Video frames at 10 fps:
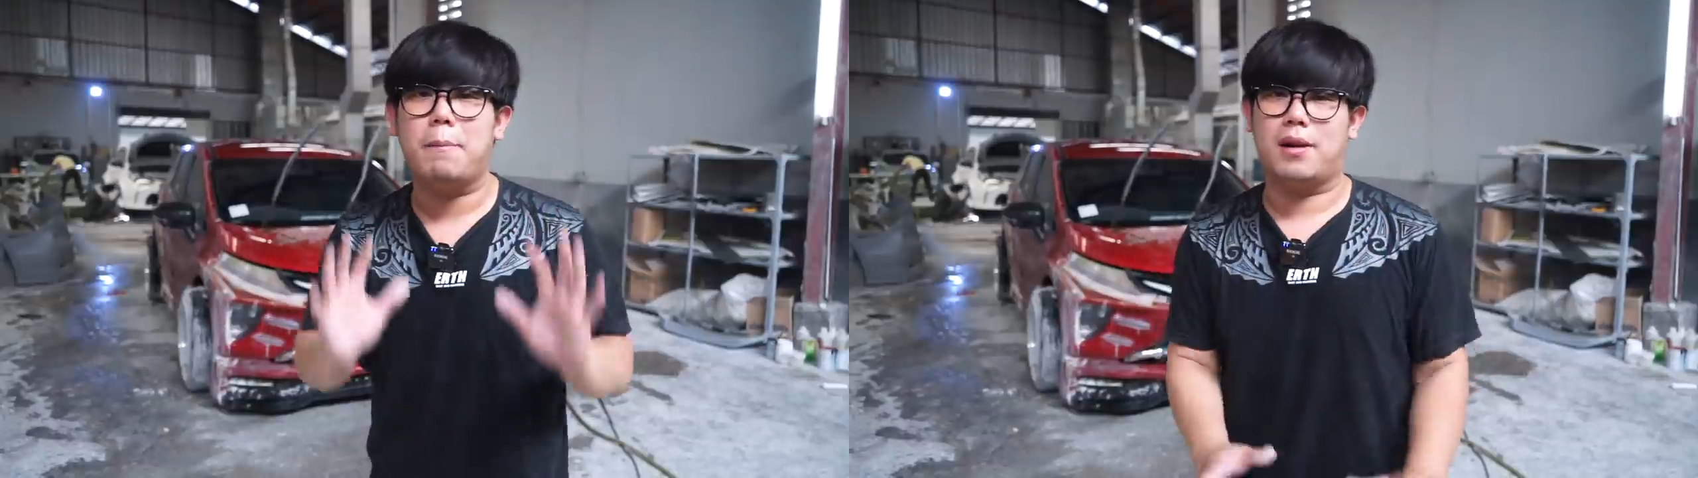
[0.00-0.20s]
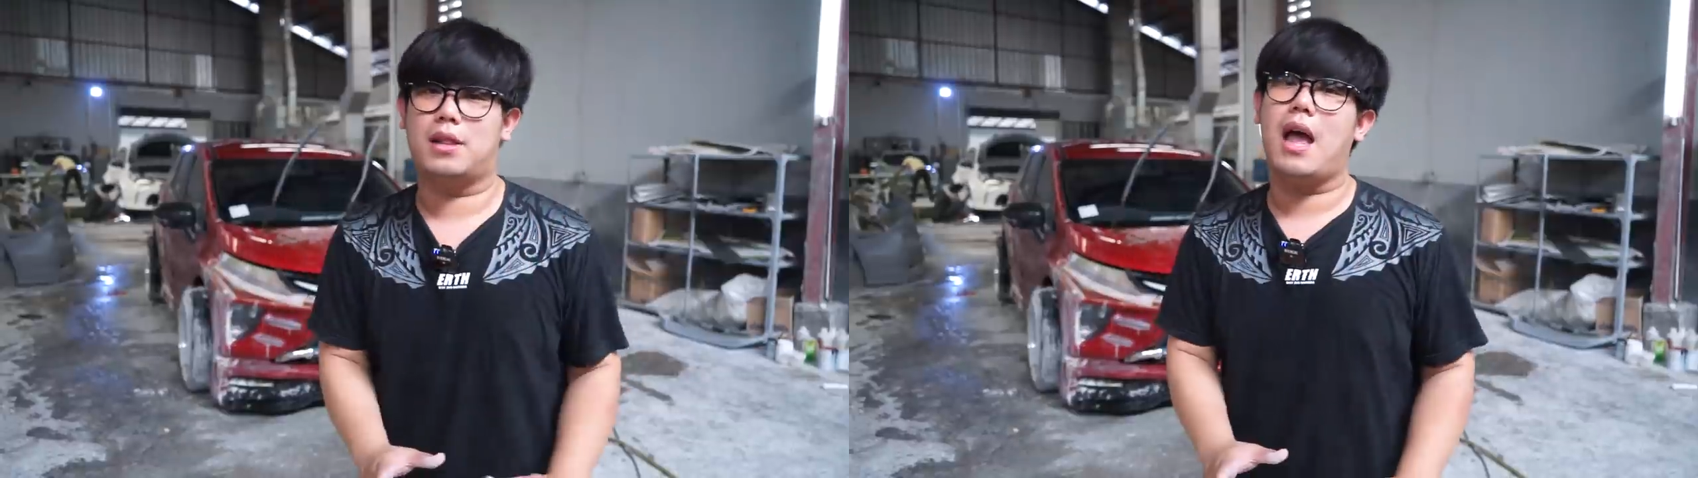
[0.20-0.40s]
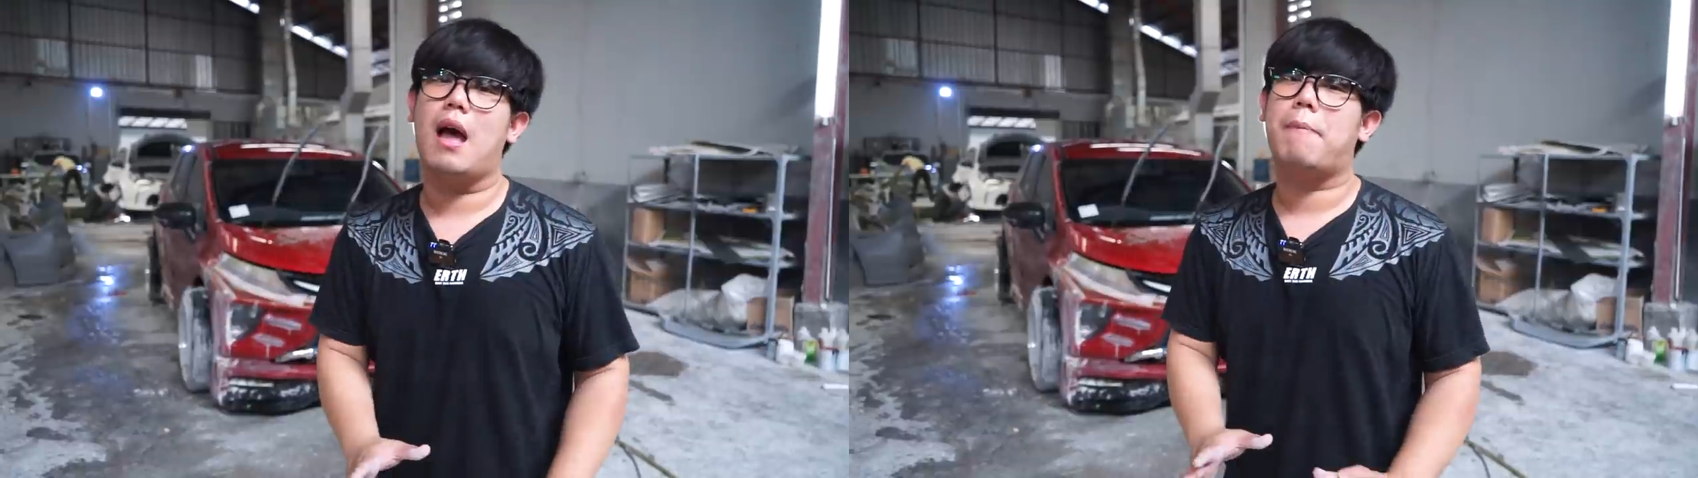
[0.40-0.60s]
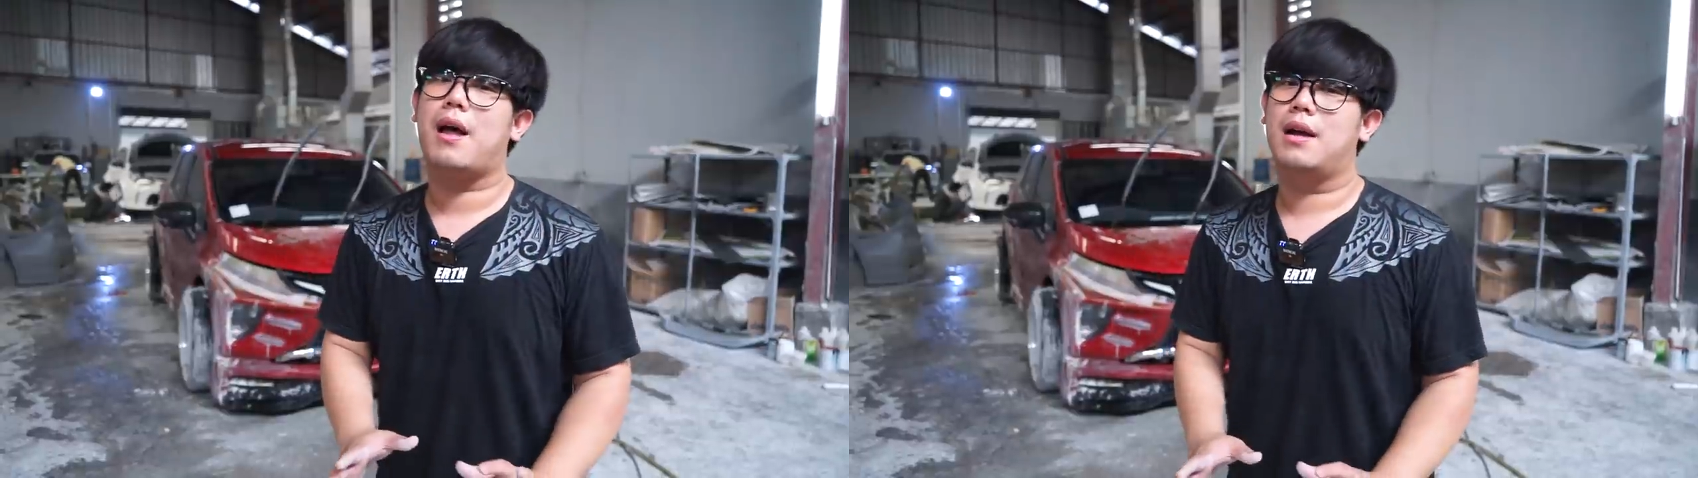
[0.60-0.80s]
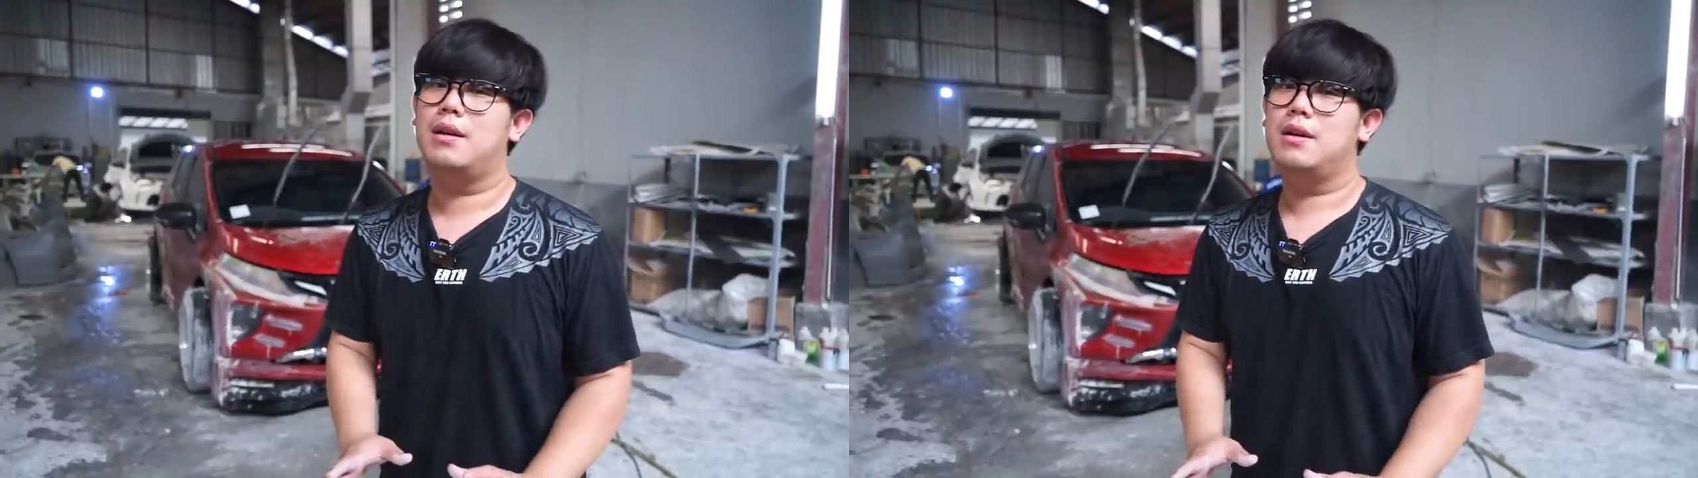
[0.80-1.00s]
seperti
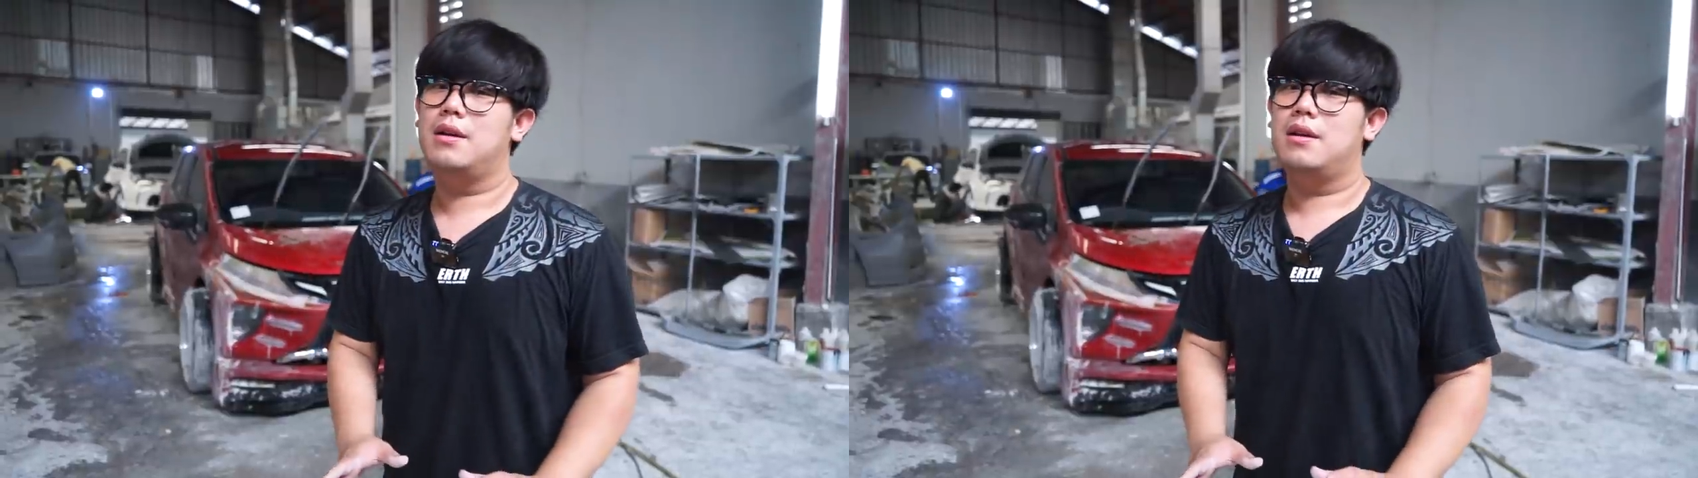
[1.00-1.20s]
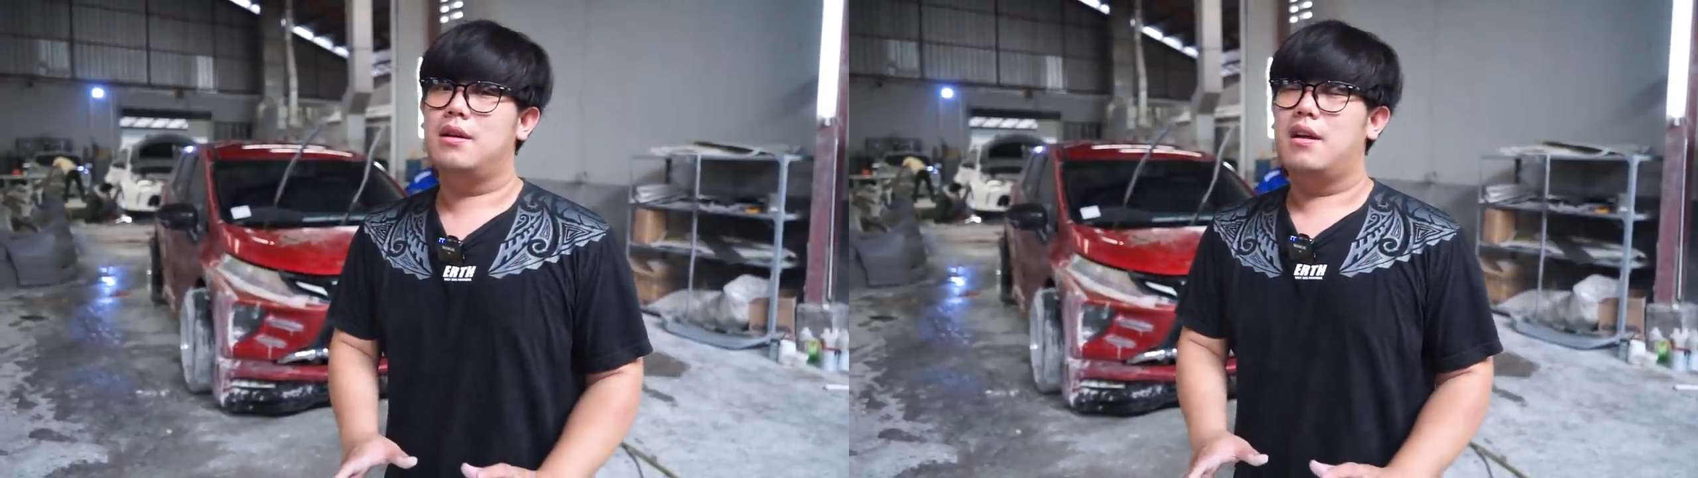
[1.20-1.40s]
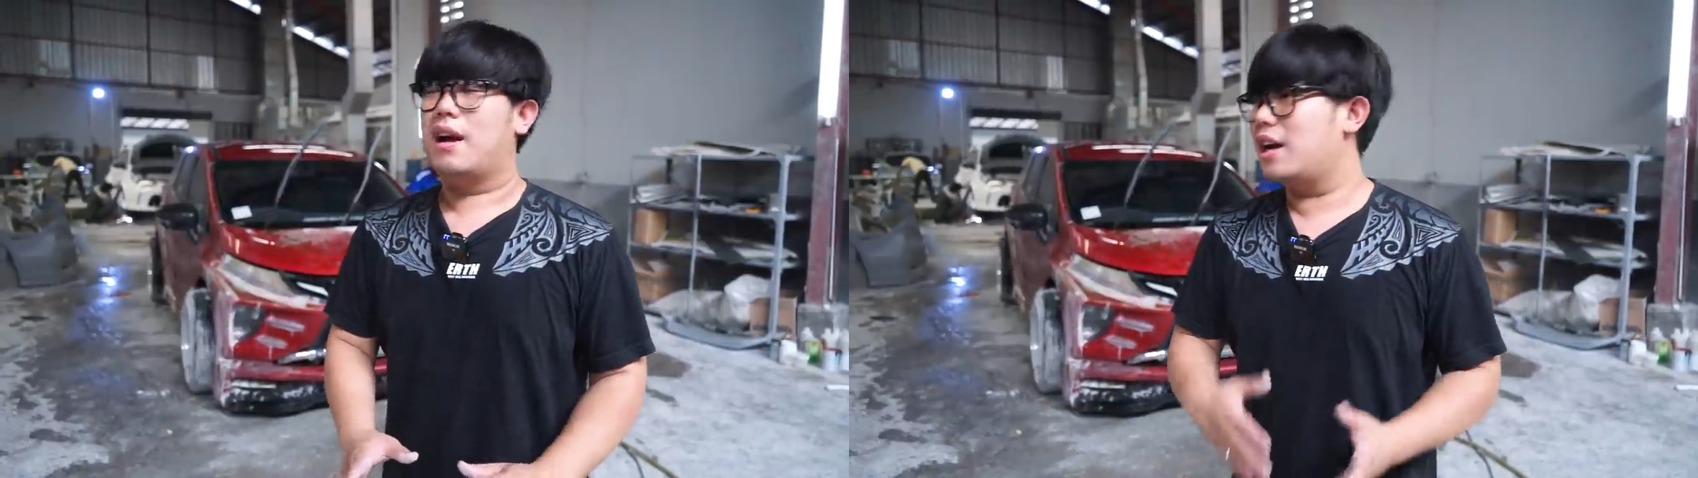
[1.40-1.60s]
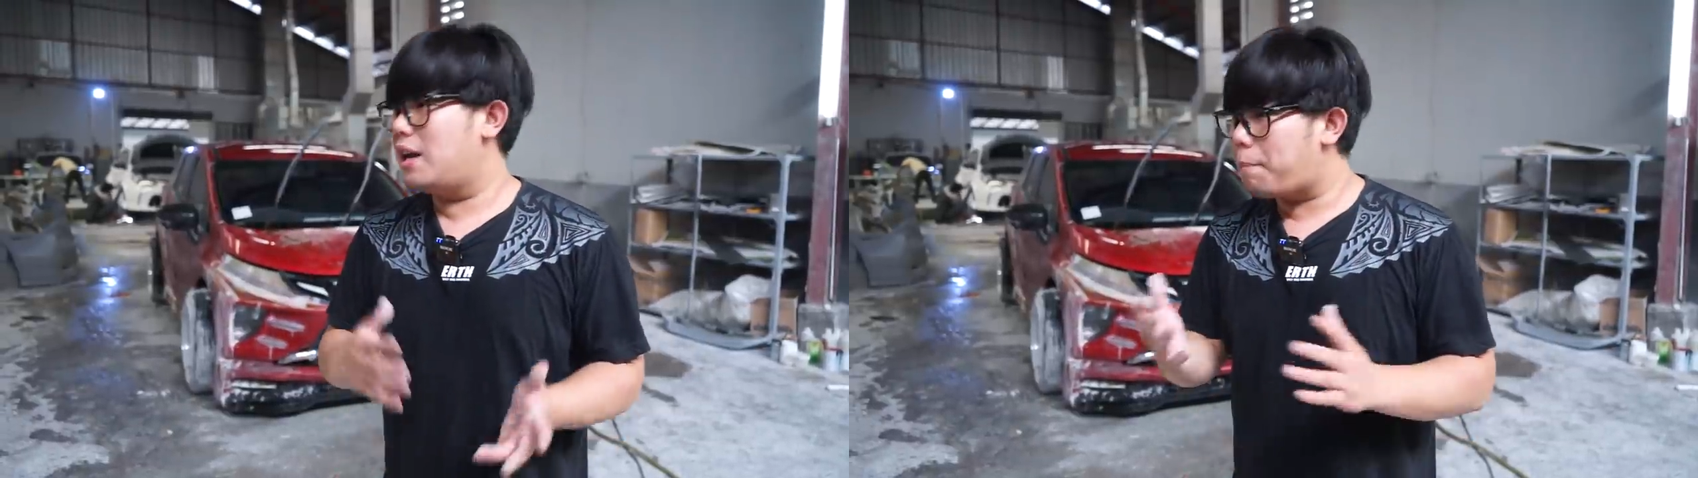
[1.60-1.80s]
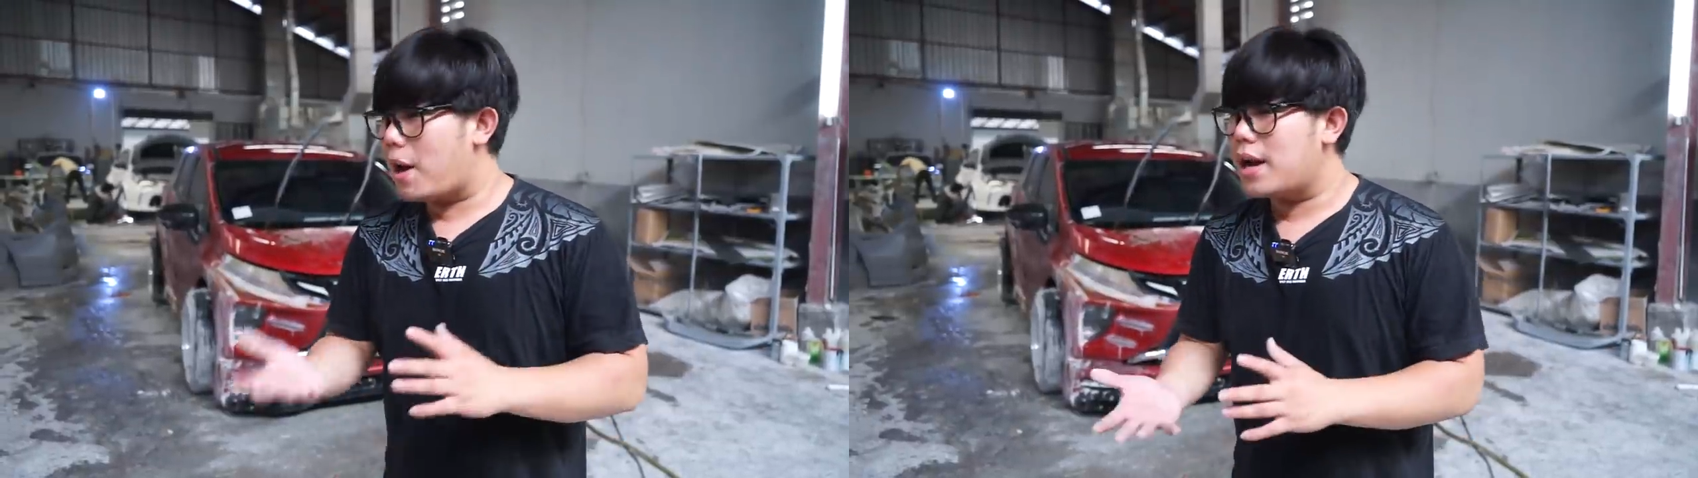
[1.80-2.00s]
apa
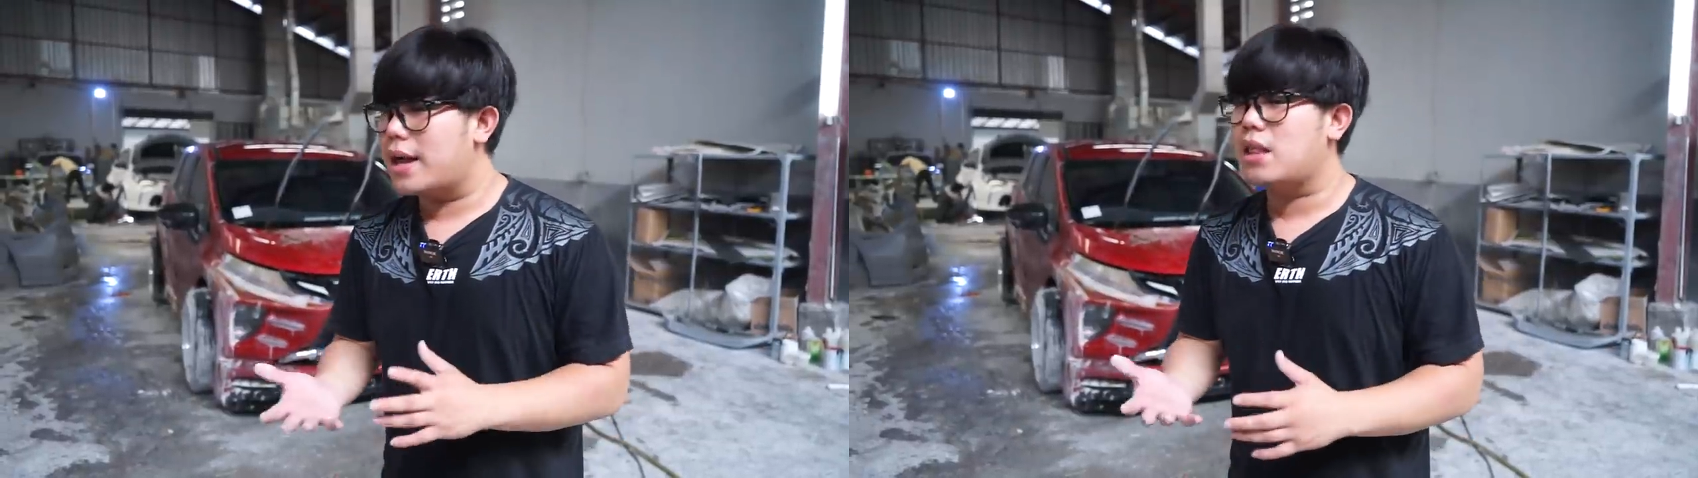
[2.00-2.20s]
kedepannya